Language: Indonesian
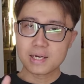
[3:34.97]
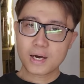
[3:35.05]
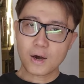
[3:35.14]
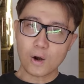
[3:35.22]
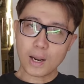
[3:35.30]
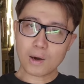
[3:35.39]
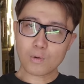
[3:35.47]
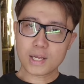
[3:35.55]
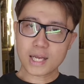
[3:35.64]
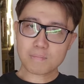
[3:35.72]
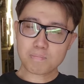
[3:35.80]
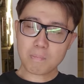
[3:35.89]
Kalau aku
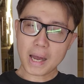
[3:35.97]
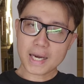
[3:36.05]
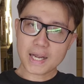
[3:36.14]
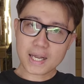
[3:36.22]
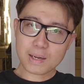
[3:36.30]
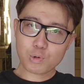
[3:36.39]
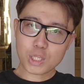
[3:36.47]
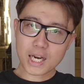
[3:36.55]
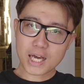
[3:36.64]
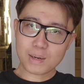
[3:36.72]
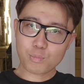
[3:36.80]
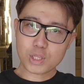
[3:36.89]
lihat ada
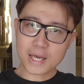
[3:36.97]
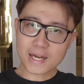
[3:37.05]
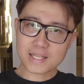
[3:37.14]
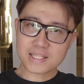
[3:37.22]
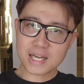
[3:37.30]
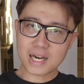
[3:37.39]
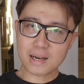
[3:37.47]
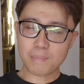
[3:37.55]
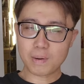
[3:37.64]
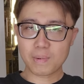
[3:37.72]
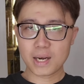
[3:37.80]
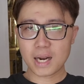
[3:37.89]
keributan-keributan kecil,
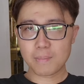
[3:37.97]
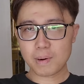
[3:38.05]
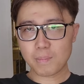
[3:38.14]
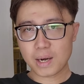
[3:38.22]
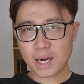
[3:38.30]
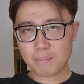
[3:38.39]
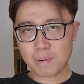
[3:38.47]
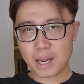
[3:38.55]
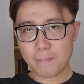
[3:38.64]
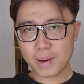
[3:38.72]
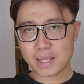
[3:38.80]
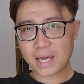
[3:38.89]
perbedaan-perbedaan
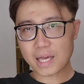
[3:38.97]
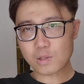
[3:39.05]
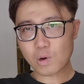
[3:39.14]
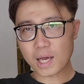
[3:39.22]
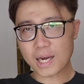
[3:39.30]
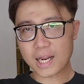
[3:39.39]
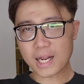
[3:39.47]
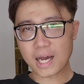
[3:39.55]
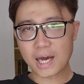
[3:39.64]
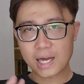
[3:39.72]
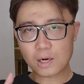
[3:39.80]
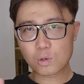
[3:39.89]
pendapat atau kalian
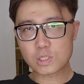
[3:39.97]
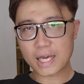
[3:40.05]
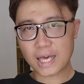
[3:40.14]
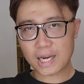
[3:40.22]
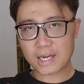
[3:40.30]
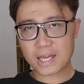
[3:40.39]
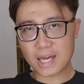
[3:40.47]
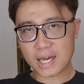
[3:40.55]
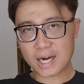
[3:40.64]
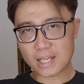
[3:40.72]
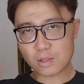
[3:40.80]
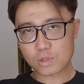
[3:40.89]
harus
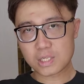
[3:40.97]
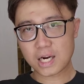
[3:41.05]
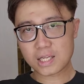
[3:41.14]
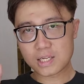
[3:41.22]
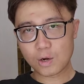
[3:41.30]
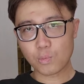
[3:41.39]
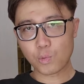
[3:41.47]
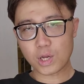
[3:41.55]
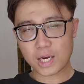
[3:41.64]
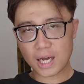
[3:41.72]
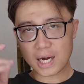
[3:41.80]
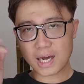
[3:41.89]
LDR atau jarak jauh
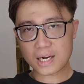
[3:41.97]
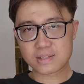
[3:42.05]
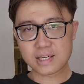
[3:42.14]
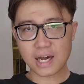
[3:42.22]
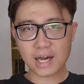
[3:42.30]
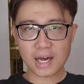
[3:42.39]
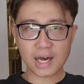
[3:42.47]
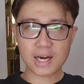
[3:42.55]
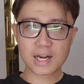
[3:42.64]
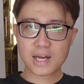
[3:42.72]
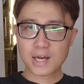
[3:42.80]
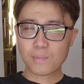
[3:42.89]
mungkin karena kerjaan,
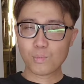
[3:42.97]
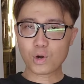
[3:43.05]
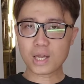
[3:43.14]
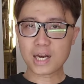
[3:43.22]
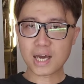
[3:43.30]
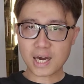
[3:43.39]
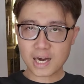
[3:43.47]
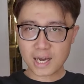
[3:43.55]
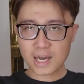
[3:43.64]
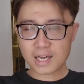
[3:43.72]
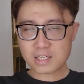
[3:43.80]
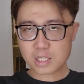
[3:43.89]
mungkin
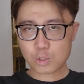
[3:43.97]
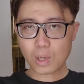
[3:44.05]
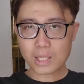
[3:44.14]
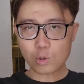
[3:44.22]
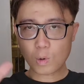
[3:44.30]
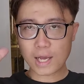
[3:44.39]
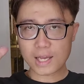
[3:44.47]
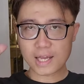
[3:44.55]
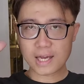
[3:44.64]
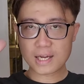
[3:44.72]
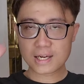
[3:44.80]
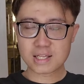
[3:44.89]
karena sesuatu lah
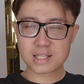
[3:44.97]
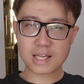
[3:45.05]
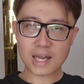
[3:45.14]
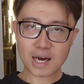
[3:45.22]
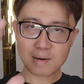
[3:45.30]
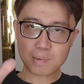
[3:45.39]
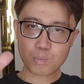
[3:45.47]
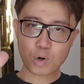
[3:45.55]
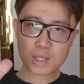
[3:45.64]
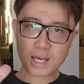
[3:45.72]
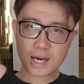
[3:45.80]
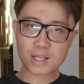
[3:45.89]
ya. Intinya akan
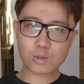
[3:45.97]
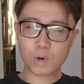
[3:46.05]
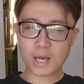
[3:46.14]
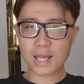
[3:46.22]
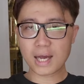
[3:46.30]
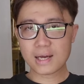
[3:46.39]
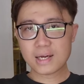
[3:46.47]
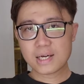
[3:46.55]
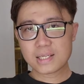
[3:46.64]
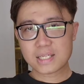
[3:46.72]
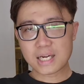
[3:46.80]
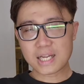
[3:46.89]
membuat kalian tuh kayak
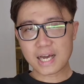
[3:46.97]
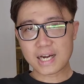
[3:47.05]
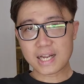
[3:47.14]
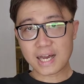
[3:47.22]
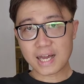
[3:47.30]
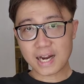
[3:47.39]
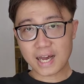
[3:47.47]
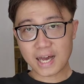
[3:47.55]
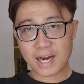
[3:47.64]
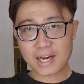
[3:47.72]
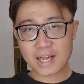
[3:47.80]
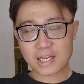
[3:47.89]
jadi
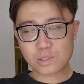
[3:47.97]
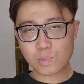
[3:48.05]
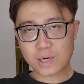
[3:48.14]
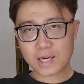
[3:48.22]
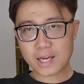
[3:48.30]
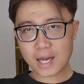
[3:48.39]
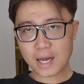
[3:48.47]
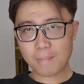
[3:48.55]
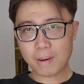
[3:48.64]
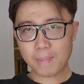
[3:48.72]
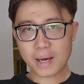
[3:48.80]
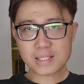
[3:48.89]
LDRan ya. Sebenarnya nggak
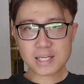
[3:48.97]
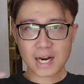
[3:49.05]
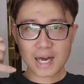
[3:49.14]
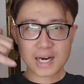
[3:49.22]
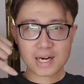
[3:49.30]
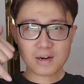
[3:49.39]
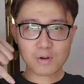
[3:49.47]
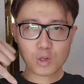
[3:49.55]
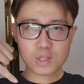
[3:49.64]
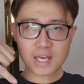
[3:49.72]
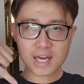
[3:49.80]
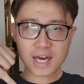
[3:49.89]
apa-apa asalkan
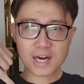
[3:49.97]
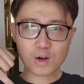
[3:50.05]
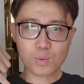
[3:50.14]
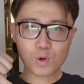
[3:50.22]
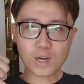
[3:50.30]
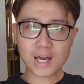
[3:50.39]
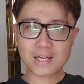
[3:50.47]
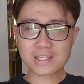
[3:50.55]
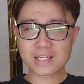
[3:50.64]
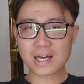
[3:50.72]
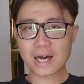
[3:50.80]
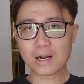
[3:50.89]
kontekan
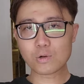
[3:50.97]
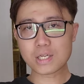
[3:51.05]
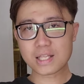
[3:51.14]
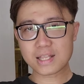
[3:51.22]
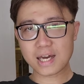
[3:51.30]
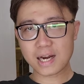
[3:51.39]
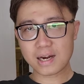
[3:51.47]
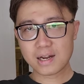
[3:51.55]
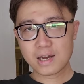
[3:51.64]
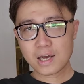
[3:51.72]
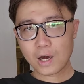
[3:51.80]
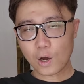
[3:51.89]
komunikasi harus intens.
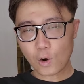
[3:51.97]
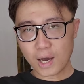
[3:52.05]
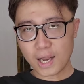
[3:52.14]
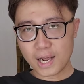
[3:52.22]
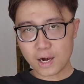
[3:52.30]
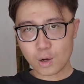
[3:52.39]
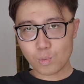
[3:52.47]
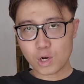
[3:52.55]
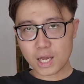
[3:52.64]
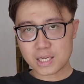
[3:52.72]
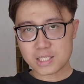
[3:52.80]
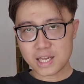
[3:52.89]
Kalau kalian
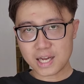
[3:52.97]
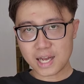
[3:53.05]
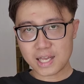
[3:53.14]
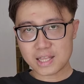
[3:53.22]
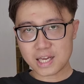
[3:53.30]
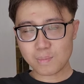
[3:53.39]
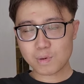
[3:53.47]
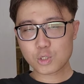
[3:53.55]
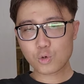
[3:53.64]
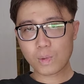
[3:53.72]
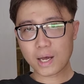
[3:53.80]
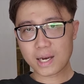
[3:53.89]
komunikasinya nggak intens
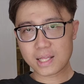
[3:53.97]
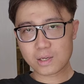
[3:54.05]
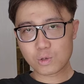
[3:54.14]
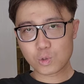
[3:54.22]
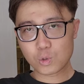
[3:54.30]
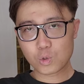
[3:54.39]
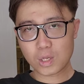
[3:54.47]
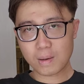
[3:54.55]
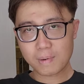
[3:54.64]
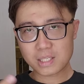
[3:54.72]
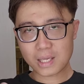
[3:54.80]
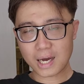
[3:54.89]
percuma, nanti ujung-ujungnya
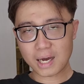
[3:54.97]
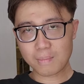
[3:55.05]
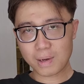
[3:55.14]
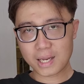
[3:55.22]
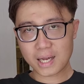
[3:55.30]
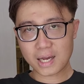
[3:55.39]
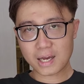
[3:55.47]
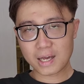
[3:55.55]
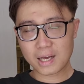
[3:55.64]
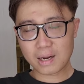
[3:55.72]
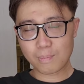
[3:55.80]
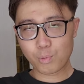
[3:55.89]
pasti akan
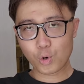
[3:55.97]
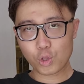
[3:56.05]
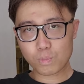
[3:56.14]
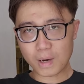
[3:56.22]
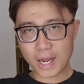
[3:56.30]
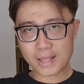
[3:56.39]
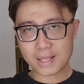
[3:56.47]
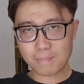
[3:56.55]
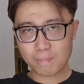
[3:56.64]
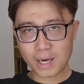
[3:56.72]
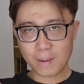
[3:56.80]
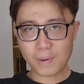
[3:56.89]
banyak ribut, berantem,
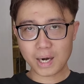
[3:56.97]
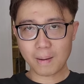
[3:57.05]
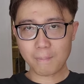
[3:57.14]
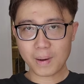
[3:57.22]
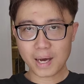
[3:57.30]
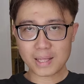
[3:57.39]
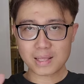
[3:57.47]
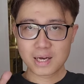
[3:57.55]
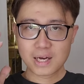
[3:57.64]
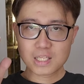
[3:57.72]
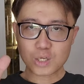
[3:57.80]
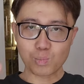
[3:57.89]
beda pendapat,
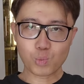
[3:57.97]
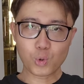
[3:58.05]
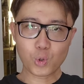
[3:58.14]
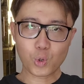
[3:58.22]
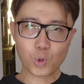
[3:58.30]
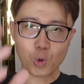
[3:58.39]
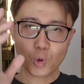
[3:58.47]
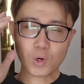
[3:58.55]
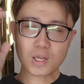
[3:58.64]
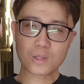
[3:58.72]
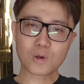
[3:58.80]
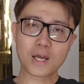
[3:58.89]
cemburu
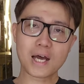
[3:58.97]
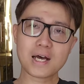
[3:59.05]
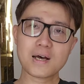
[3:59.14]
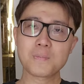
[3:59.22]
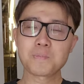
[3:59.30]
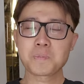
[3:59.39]
gitu ya